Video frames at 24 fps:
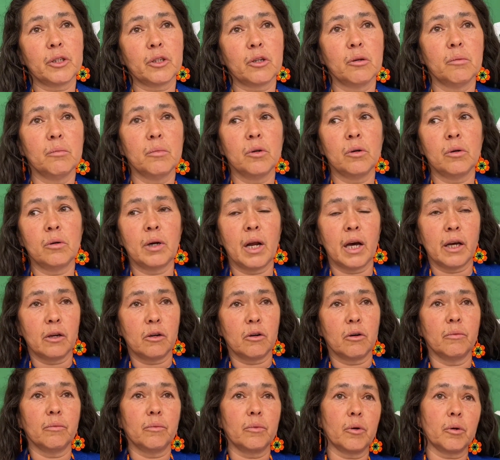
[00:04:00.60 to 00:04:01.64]
pues como la
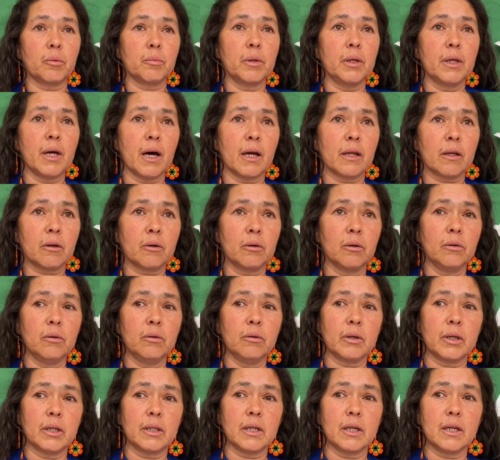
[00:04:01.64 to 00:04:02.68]
inconformidad con
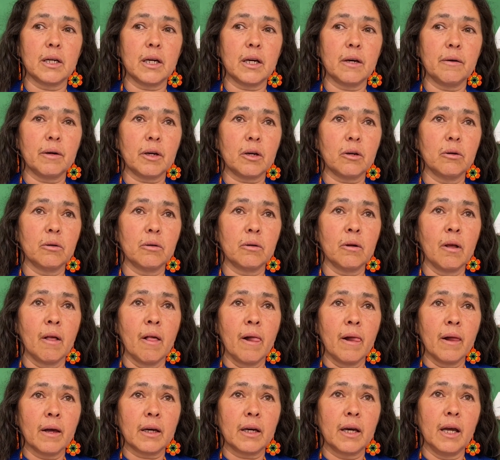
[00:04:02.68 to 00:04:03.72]
lo que tiene que ver con
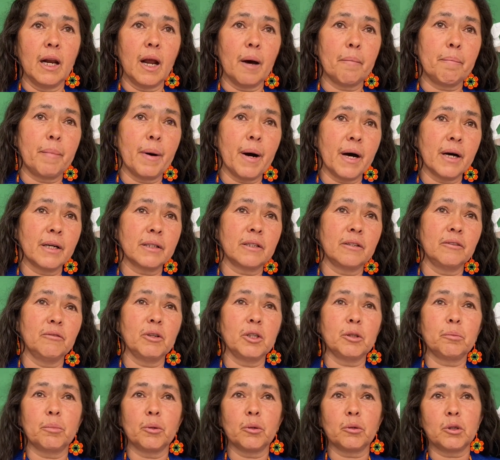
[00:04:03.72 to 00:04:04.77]
que la paz
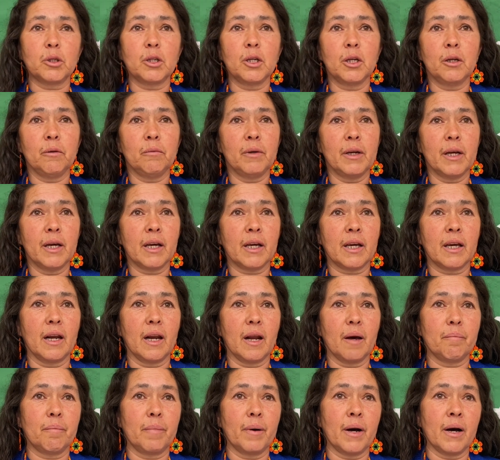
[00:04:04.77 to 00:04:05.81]
no es posible, que
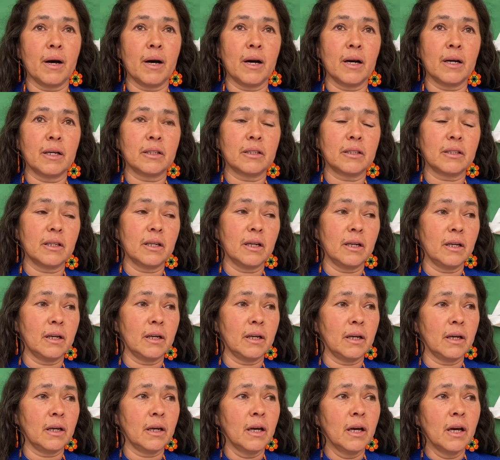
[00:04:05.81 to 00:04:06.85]
la paz
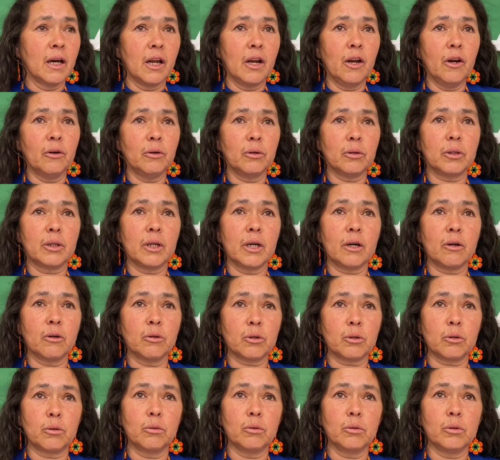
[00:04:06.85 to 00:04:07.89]
eh, no se
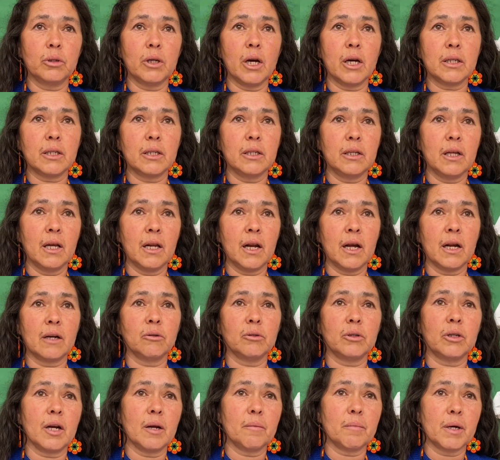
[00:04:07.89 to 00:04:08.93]
construye así de la
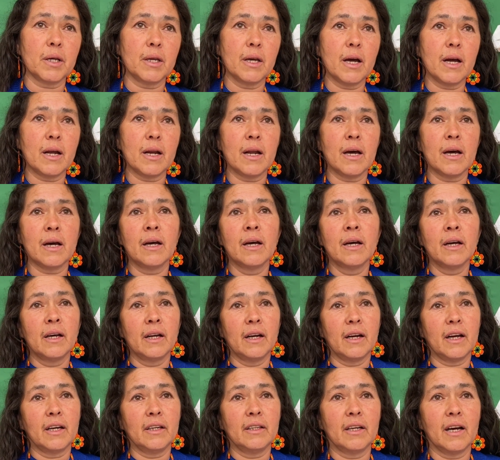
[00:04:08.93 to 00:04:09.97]
noche a la mañana.
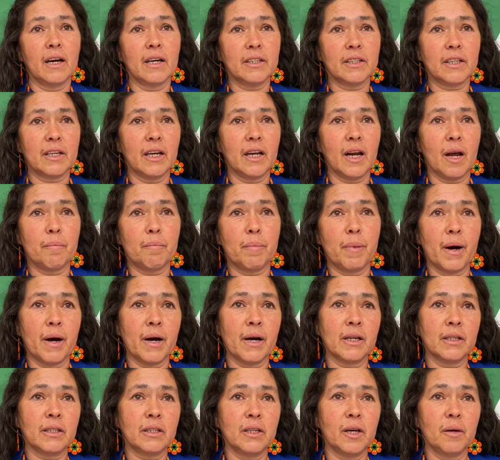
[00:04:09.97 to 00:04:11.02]
La idea es que la
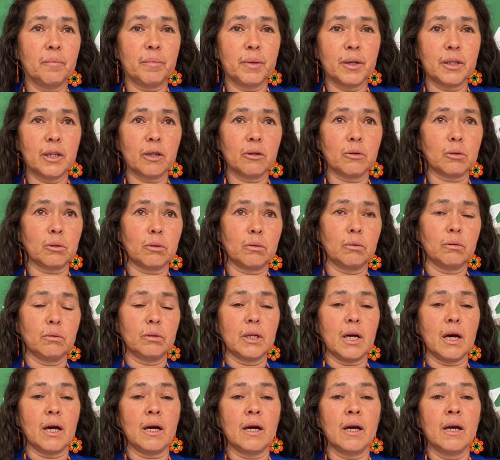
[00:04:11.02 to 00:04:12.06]
paz siempre se
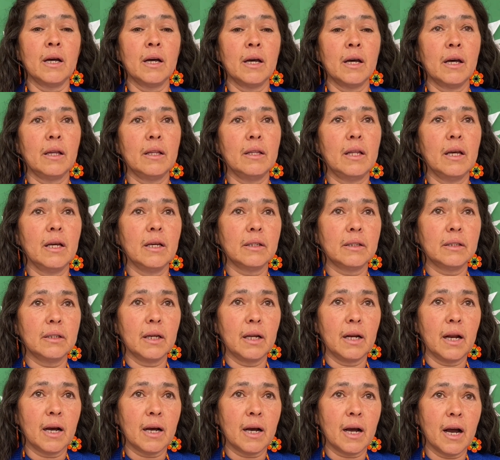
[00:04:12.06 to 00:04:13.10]
construya
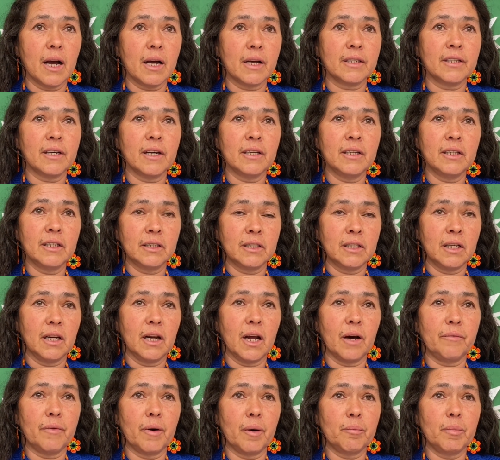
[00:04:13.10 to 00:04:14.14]
desde la casa, desde
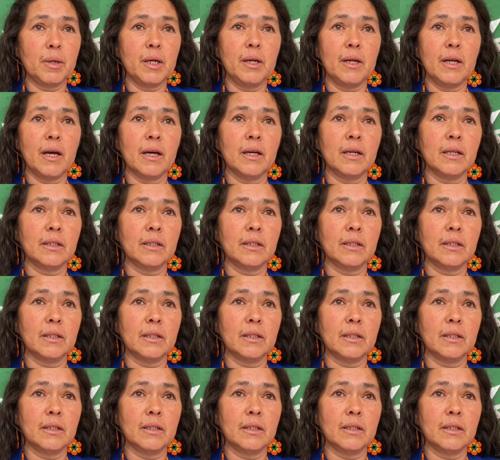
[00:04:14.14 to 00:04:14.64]
la familia.